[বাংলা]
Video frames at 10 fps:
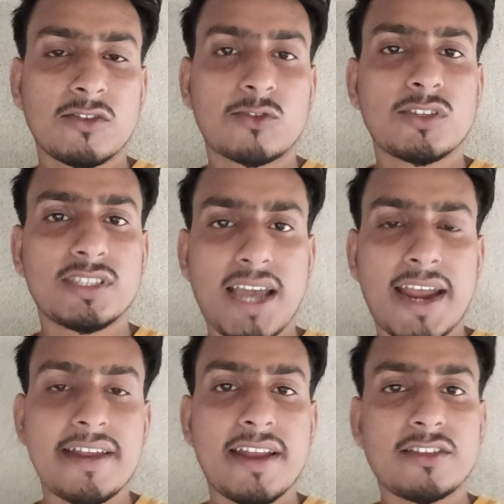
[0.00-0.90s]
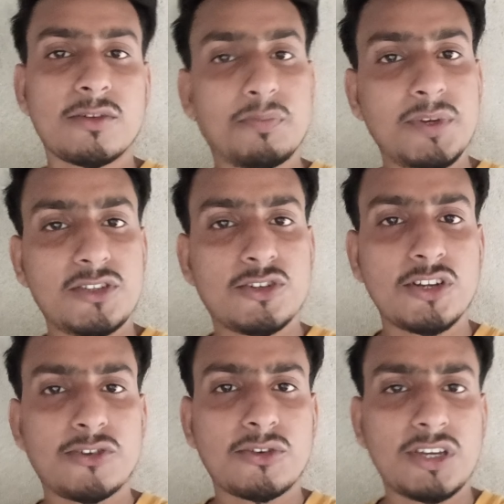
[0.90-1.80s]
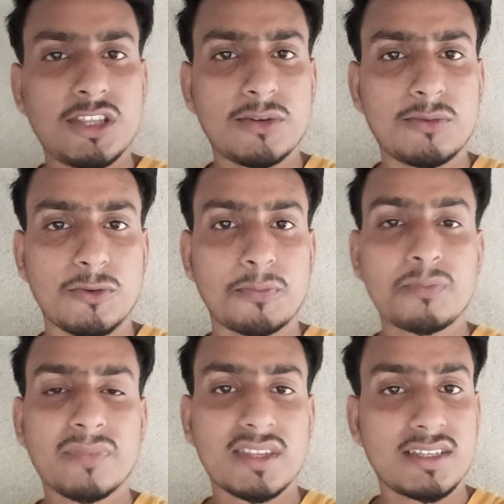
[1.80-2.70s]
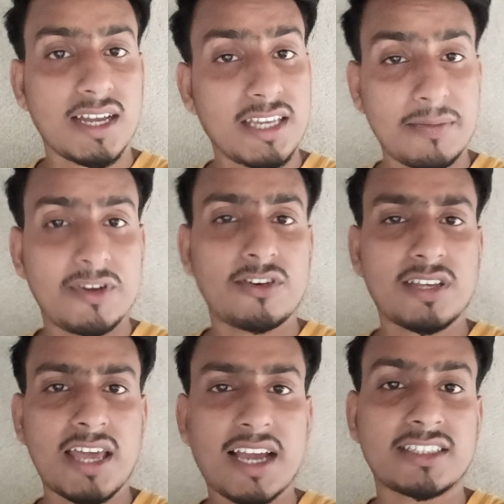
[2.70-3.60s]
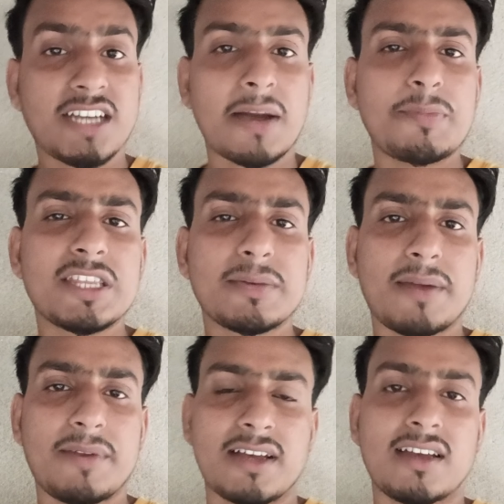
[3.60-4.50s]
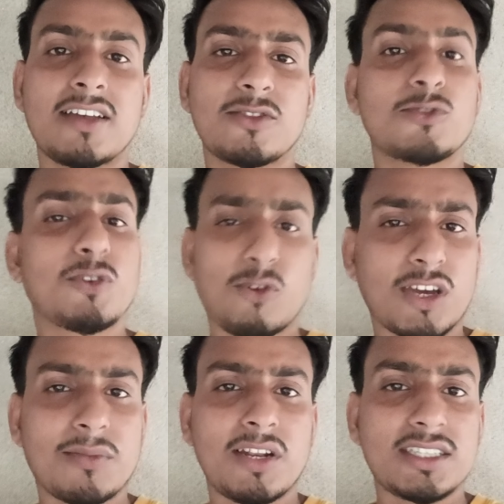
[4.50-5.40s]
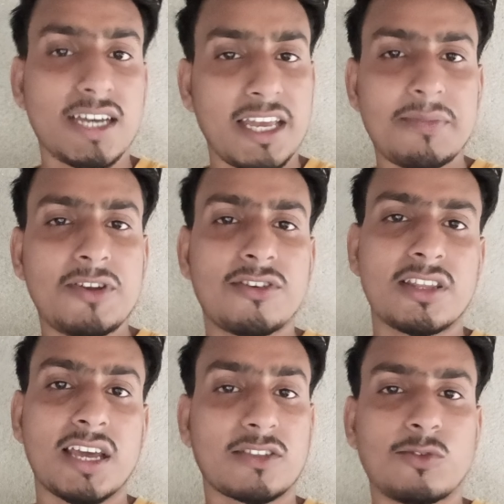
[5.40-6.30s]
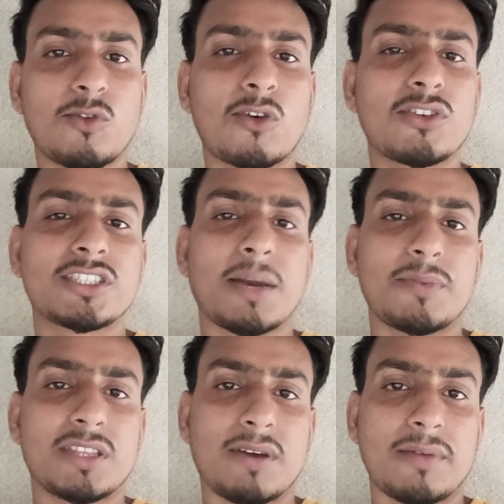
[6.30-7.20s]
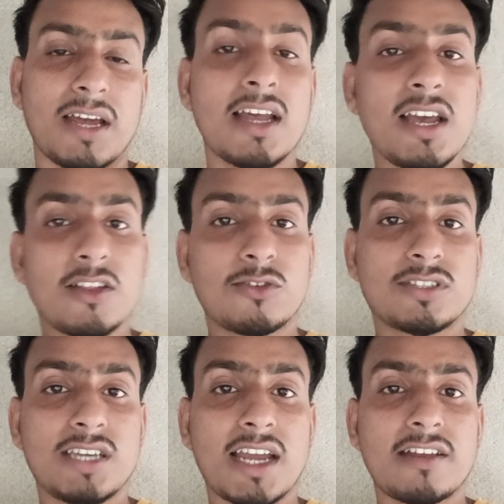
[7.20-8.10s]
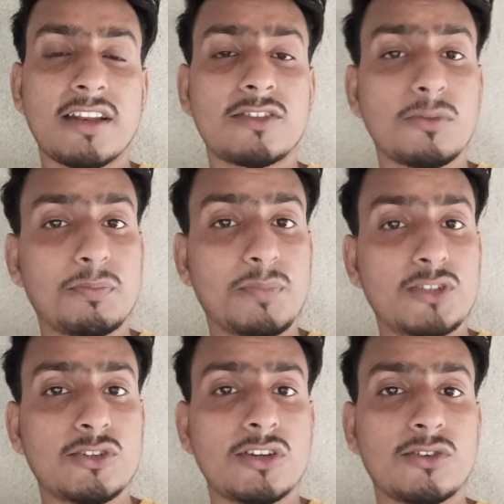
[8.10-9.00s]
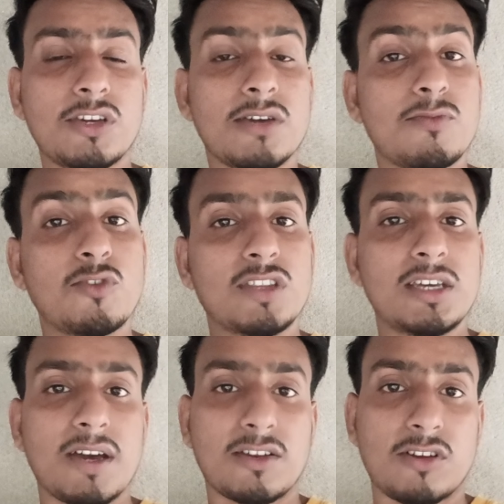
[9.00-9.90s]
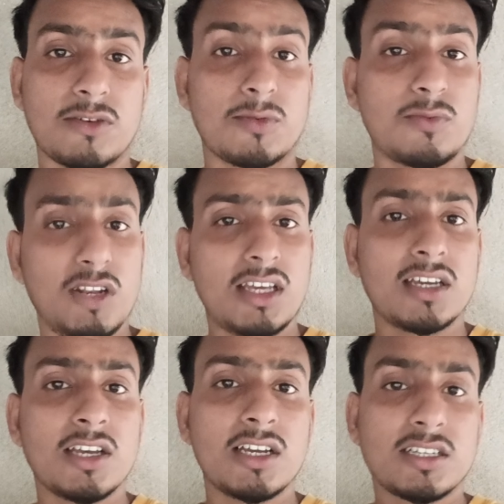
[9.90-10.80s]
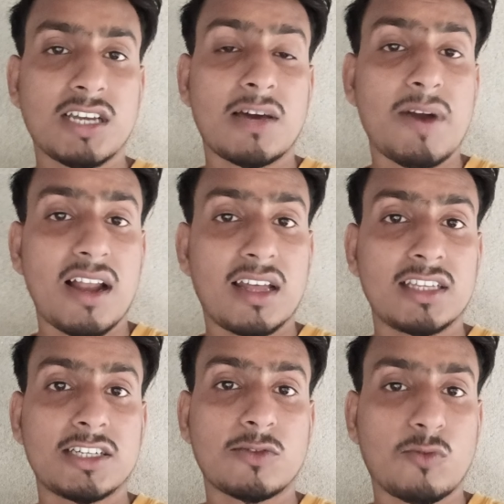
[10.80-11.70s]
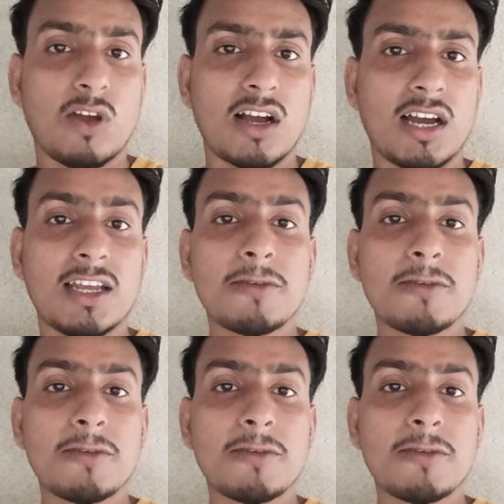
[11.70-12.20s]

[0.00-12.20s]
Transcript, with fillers: তো আইডিয়া নিয়ে তোর পিছনে ঢুকিয়ে দেবো জানে এই ভিডিওটা দেখ চাপ নিতে পারবি না তুই তো লোকের বলিস আর এই ভিডিওটা দেখ তুই কখনো চাপ নিতে পারবি না তো সিআইডিও নিয়ে তোর পিছনে ঢুকিয়ে মুখ দিয়ে বার করে দেবো বুঝলি শালা বাংলাদেশের কুলাঙ্গার